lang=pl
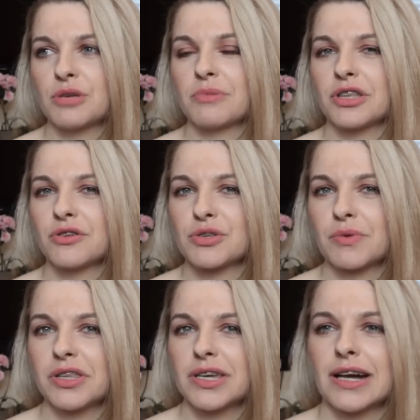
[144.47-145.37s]
nie ma tego
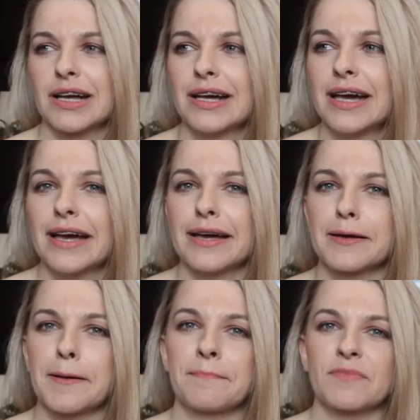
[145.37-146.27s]
składnika
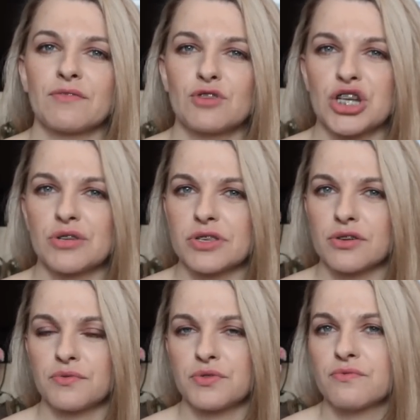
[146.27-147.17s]
e,
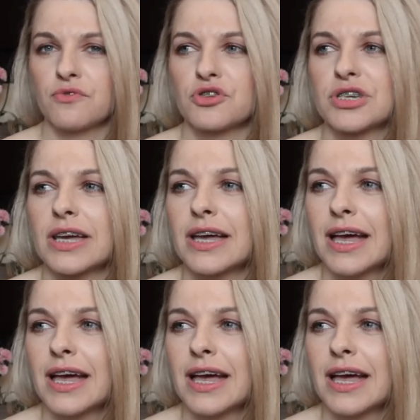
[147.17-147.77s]
nawilżającego w tym włosie,